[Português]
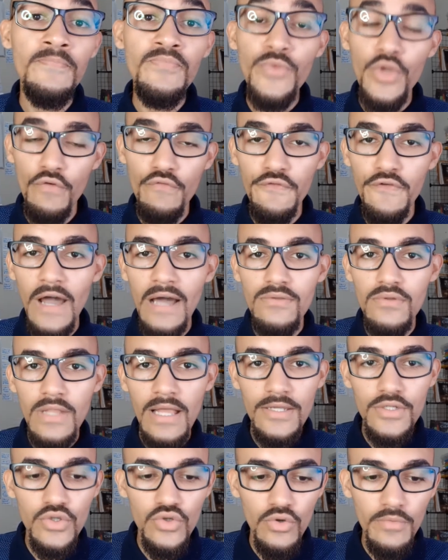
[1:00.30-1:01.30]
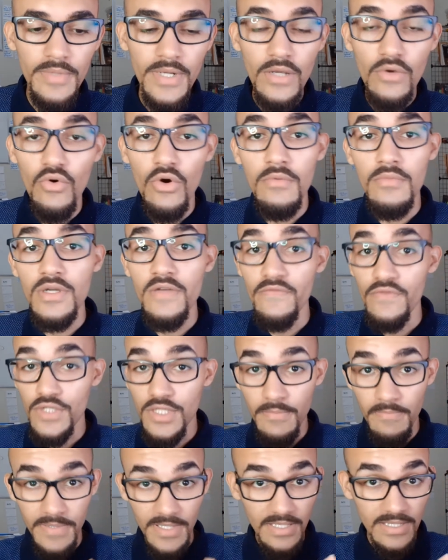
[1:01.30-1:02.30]
Eu falo lá sobre como que
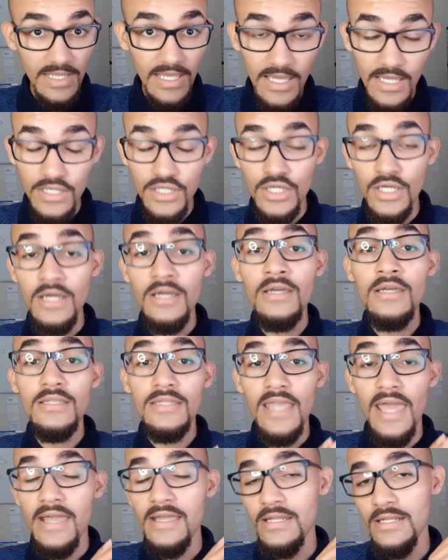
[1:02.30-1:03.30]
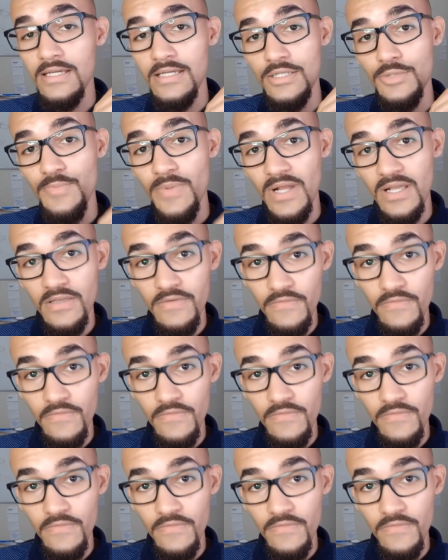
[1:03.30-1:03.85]
você planeja, técnicas para que